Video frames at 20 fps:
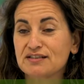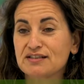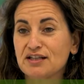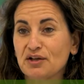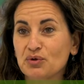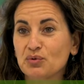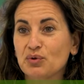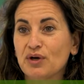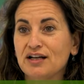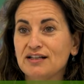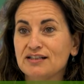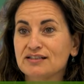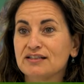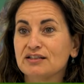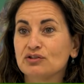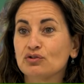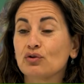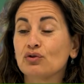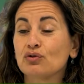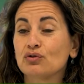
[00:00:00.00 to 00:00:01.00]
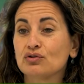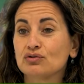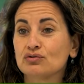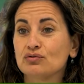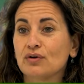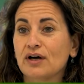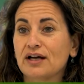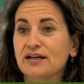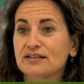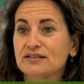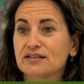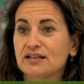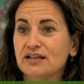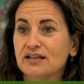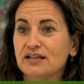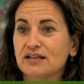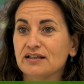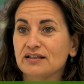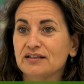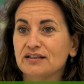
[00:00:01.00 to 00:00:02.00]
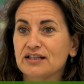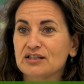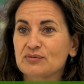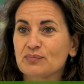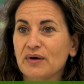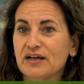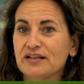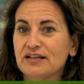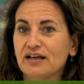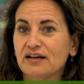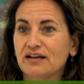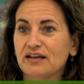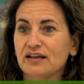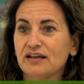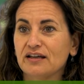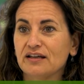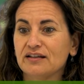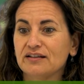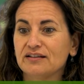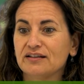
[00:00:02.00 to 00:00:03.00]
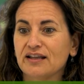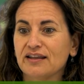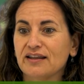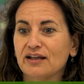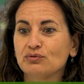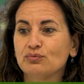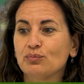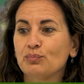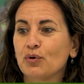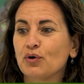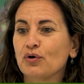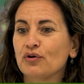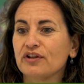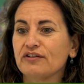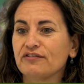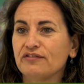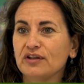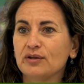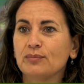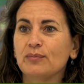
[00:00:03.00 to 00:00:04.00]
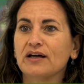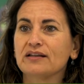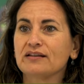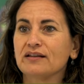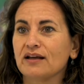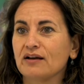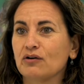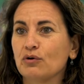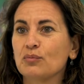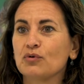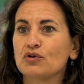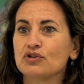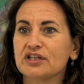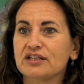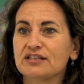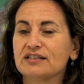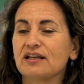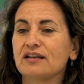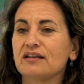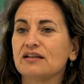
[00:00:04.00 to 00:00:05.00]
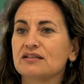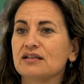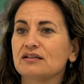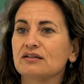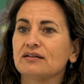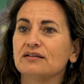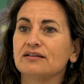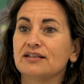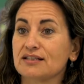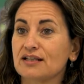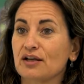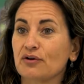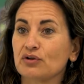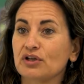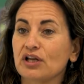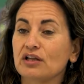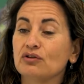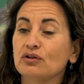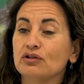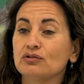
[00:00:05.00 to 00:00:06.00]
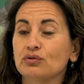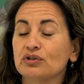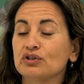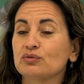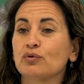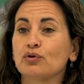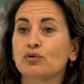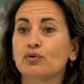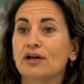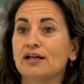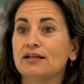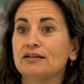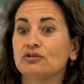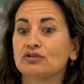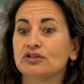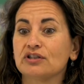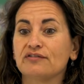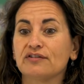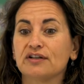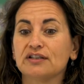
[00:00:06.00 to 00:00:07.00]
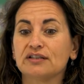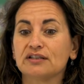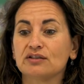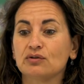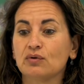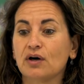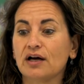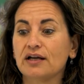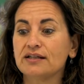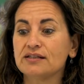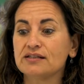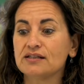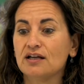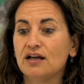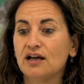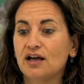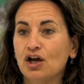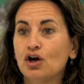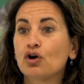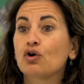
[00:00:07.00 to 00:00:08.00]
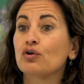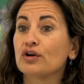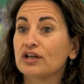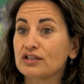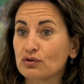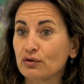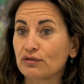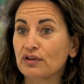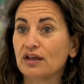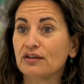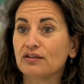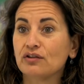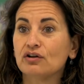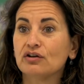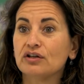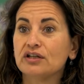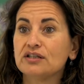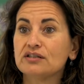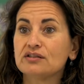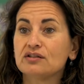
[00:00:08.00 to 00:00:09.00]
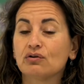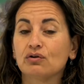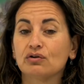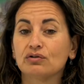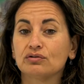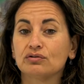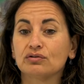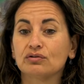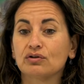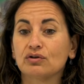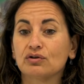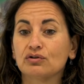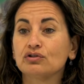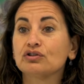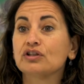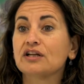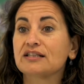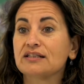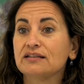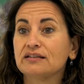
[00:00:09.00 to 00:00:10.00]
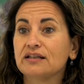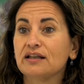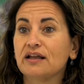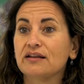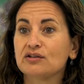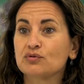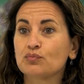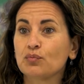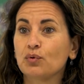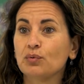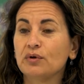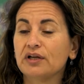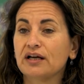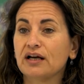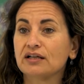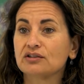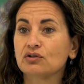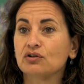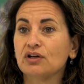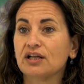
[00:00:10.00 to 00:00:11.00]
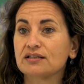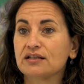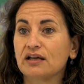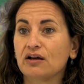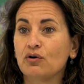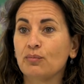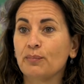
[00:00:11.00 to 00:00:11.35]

casas rurales de todos los lugares de, España que te dan un poco de feedback de cómo se está desarrollando el turismo rural en los diferentes lugares, con asociaciones, con, otras entidades públicas con las que